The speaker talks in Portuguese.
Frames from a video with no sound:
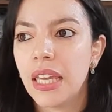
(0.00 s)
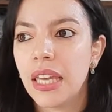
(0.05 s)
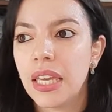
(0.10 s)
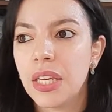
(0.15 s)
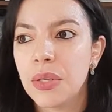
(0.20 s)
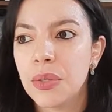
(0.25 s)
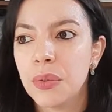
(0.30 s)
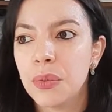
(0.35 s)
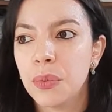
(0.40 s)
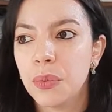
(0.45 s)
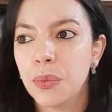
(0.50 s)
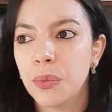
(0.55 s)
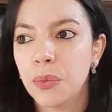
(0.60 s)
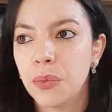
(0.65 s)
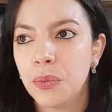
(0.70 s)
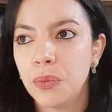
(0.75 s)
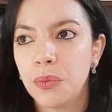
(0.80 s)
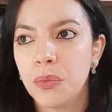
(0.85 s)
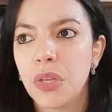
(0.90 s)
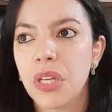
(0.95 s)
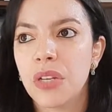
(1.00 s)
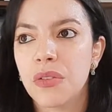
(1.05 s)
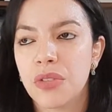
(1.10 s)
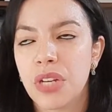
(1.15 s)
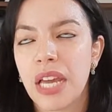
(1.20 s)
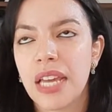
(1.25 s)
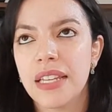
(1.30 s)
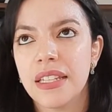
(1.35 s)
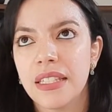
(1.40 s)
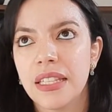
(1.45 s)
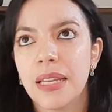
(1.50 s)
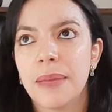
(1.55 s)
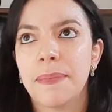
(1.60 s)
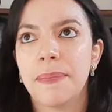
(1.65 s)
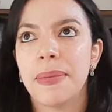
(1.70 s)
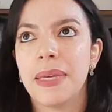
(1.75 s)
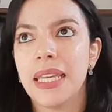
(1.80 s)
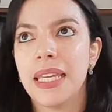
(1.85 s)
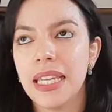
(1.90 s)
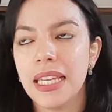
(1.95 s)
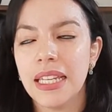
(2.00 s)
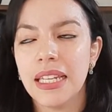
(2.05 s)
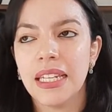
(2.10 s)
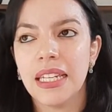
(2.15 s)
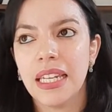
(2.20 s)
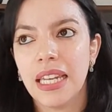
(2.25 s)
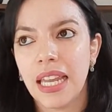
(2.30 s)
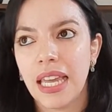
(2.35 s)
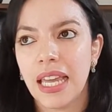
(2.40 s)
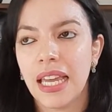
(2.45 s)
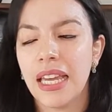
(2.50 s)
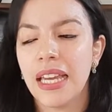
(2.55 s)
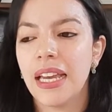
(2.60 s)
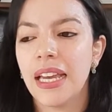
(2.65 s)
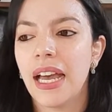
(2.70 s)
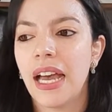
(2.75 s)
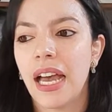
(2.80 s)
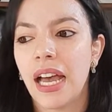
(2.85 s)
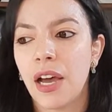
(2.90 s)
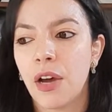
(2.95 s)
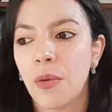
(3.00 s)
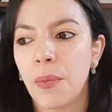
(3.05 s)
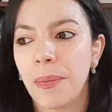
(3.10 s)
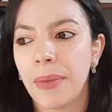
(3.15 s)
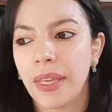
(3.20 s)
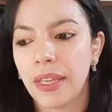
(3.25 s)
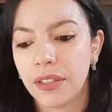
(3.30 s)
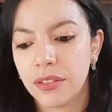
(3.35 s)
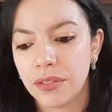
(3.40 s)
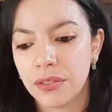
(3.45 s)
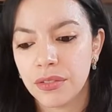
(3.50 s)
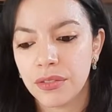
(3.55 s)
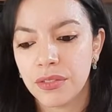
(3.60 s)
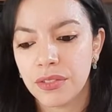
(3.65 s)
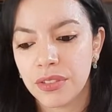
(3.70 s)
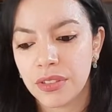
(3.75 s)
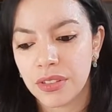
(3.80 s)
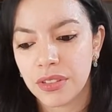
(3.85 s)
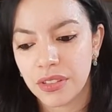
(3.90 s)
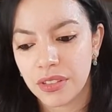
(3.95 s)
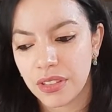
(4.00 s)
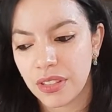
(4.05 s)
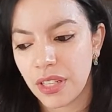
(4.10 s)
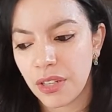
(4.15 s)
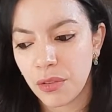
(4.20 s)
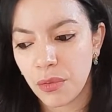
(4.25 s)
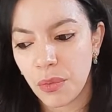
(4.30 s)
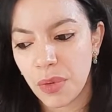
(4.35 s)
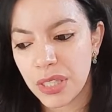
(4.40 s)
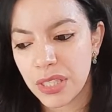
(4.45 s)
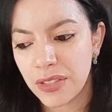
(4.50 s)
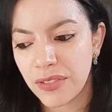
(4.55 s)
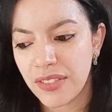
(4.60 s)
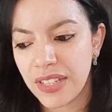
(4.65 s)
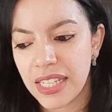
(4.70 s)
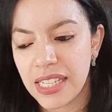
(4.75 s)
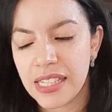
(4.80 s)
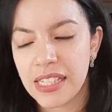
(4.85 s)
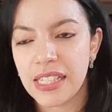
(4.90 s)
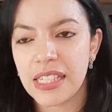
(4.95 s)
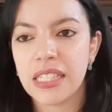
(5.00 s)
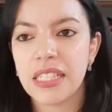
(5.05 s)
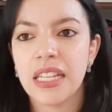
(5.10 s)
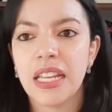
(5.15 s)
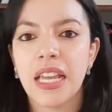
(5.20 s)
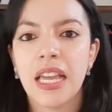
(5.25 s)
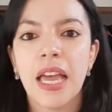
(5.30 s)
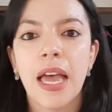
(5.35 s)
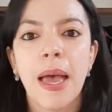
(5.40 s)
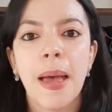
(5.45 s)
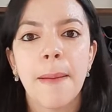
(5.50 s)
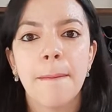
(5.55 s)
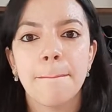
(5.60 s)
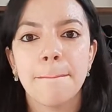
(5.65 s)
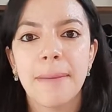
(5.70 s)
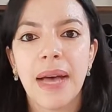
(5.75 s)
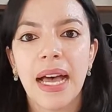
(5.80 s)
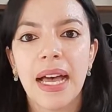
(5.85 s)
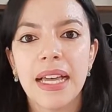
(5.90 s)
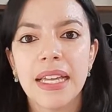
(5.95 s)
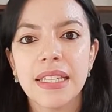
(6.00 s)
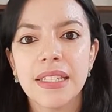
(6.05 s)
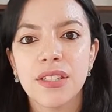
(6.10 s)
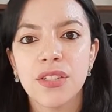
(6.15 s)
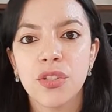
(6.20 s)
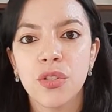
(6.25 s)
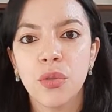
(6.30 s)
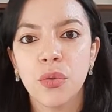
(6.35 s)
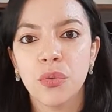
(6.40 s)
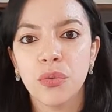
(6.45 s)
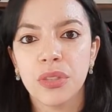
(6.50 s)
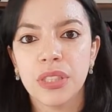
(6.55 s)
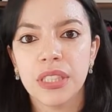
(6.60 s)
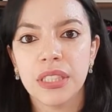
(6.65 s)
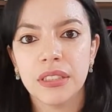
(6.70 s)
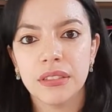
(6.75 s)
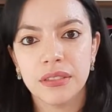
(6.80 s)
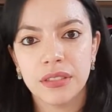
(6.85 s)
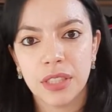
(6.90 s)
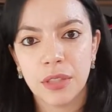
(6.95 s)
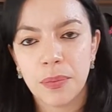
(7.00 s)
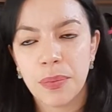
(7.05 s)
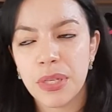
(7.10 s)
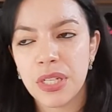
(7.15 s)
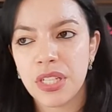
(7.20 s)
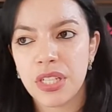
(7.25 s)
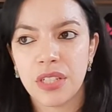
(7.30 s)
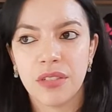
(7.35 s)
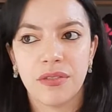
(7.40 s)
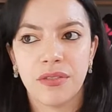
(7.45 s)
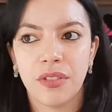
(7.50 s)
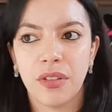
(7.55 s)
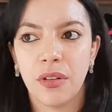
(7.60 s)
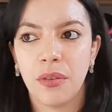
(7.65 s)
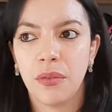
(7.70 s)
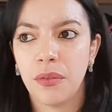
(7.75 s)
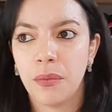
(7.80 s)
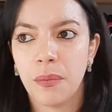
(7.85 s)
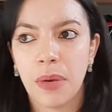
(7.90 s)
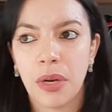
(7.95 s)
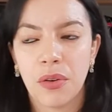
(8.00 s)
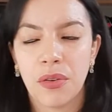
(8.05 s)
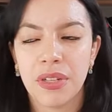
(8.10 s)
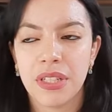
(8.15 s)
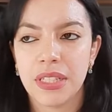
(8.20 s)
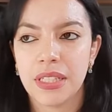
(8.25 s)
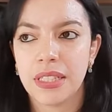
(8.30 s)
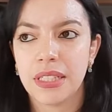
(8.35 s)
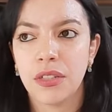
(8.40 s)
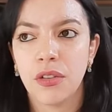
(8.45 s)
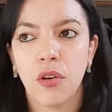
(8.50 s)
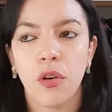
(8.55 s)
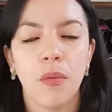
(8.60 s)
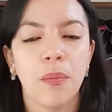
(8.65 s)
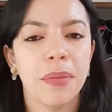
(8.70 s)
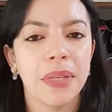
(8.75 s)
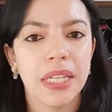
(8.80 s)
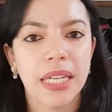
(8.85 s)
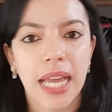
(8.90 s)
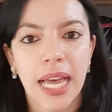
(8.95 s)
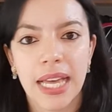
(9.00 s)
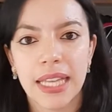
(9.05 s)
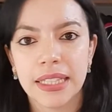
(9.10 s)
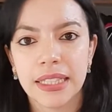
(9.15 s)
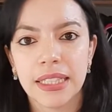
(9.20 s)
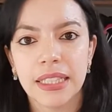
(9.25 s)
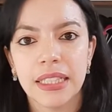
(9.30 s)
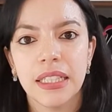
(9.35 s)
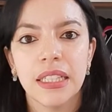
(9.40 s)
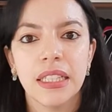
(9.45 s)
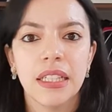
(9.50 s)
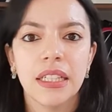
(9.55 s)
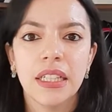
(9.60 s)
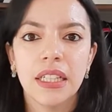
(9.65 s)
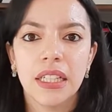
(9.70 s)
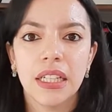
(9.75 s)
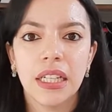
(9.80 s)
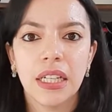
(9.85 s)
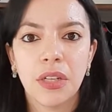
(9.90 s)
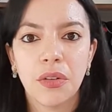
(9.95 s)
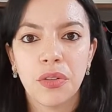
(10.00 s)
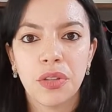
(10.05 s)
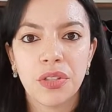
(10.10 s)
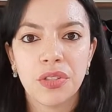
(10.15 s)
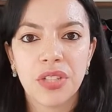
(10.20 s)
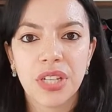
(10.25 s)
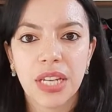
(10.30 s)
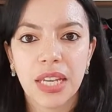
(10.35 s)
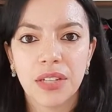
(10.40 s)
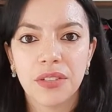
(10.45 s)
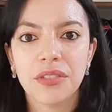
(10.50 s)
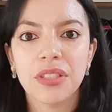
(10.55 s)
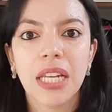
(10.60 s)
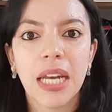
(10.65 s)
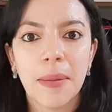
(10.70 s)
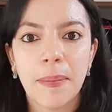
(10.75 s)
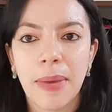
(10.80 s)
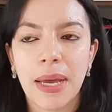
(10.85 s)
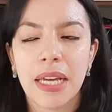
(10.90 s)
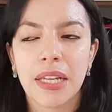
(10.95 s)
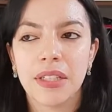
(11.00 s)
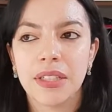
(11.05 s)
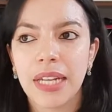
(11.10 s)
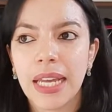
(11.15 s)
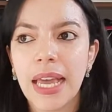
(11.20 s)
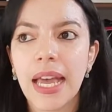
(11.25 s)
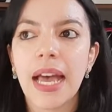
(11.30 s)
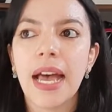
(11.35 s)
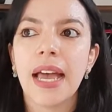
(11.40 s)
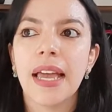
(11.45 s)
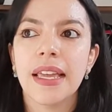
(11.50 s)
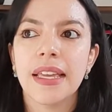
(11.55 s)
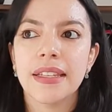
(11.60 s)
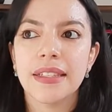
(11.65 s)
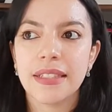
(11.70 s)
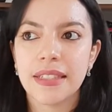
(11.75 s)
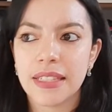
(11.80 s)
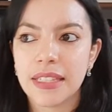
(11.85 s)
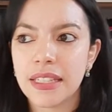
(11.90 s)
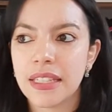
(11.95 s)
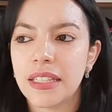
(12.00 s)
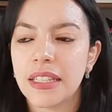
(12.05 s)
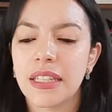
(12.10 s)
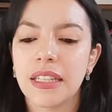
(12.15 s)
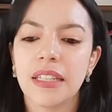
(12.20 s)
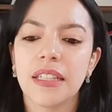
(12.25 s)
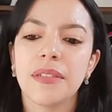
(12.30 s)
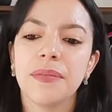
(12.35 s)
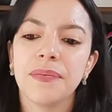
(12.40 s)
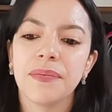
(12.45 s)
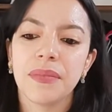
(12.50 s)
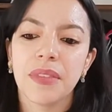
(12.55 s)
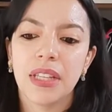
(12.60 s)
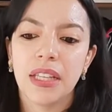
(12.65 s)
Eu eu já recebi, né, aumentos algumas vezes, mas nunca que eu pedi, foi uma coisa assim combinada ah, quando eu cheguei no trabalho, né? Ah, é assim que